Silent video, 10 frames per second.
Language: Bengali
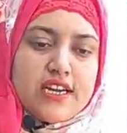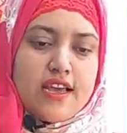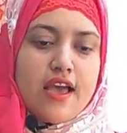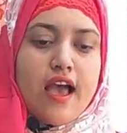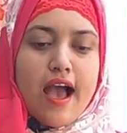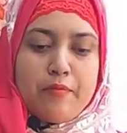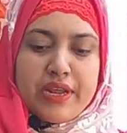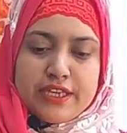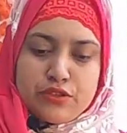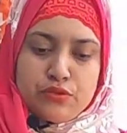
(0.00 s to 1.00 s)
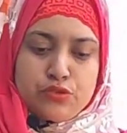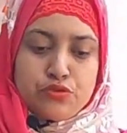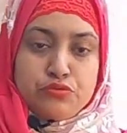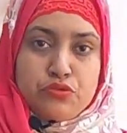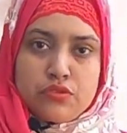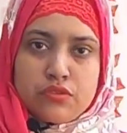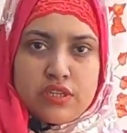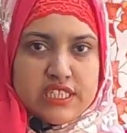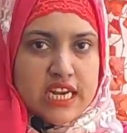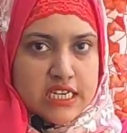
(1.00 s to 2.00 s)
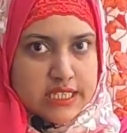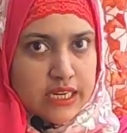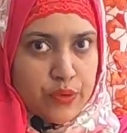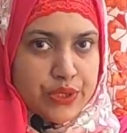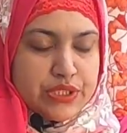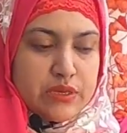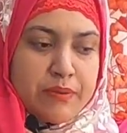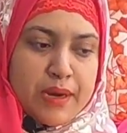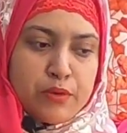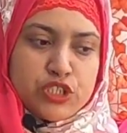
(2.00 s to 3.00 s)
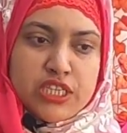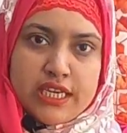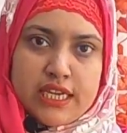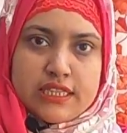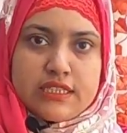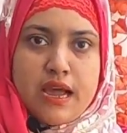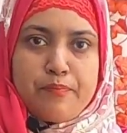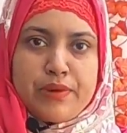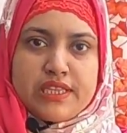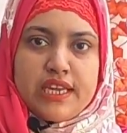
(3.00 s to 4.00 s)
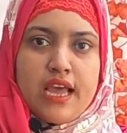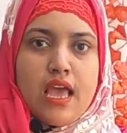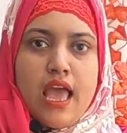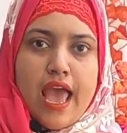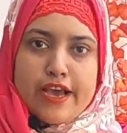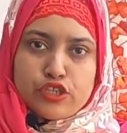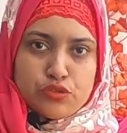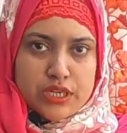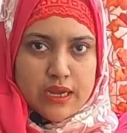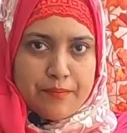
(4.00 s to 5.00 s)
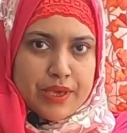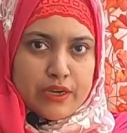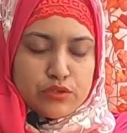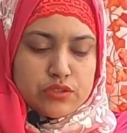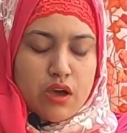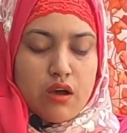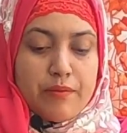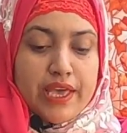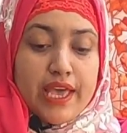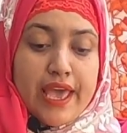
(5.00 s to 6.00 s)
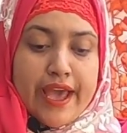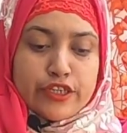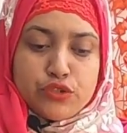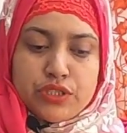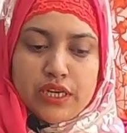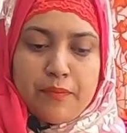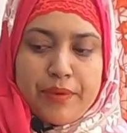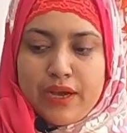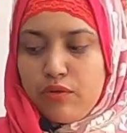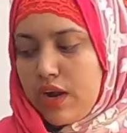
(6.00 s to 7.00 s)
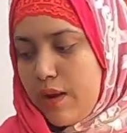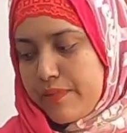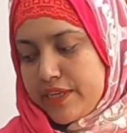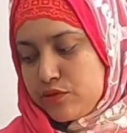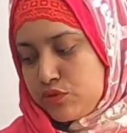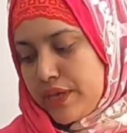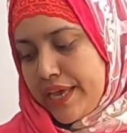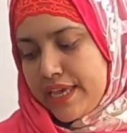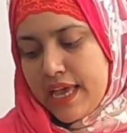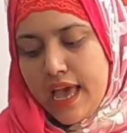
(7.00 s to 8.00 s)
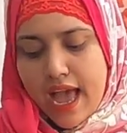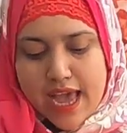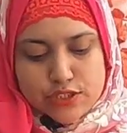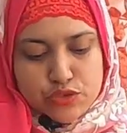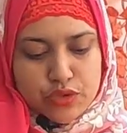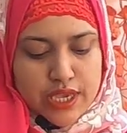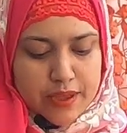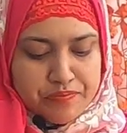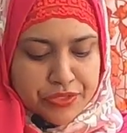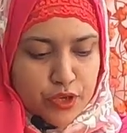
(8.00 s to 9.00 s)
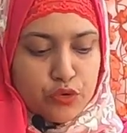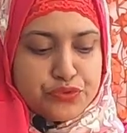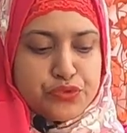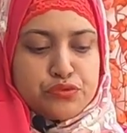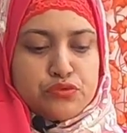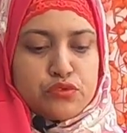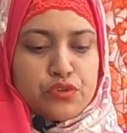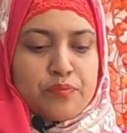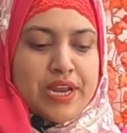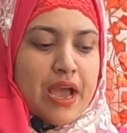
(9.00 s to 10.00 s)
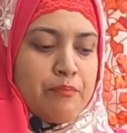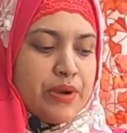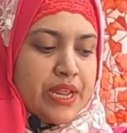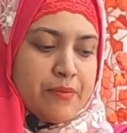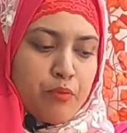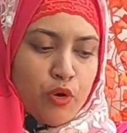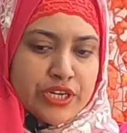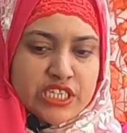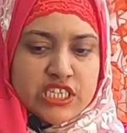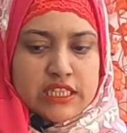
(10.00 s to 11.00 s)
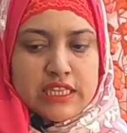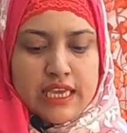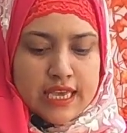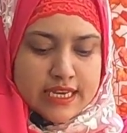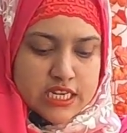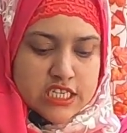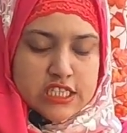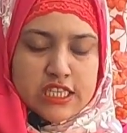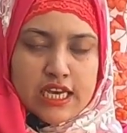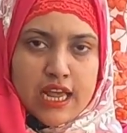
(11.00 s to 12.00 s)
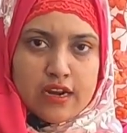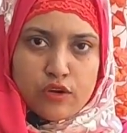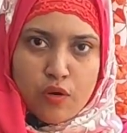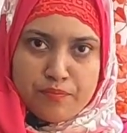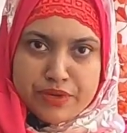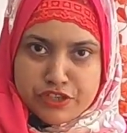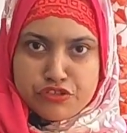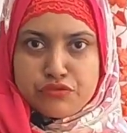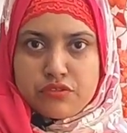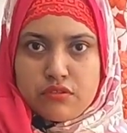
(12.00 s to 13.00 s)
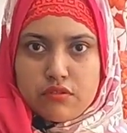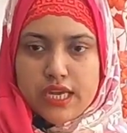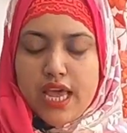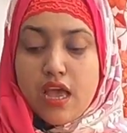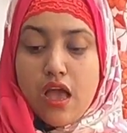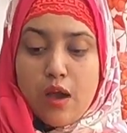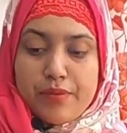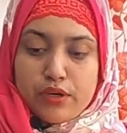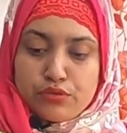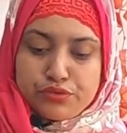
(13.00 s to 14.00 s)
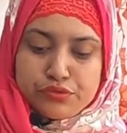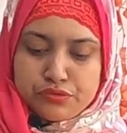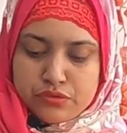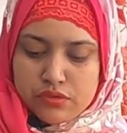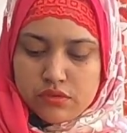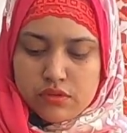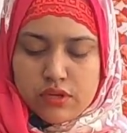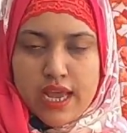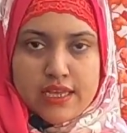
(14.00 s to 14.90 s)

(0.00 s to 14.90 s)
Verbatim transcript: যান আমরা কিন্তু সুন্দর করে টার্সেল করে দিতে পারবো সেই ক্ষেত্রে আপনাদের একশো টাকা পে করতে হবে হ্যাঁ একশো টাকা পে করলে আমরা কিন্তু এই আঁচলে খুব সুন্দর মানে আপনার এই বডির সাথে এটার সাথে কালার কম্বিনেশন করে আমরা খুব সুন্দর করে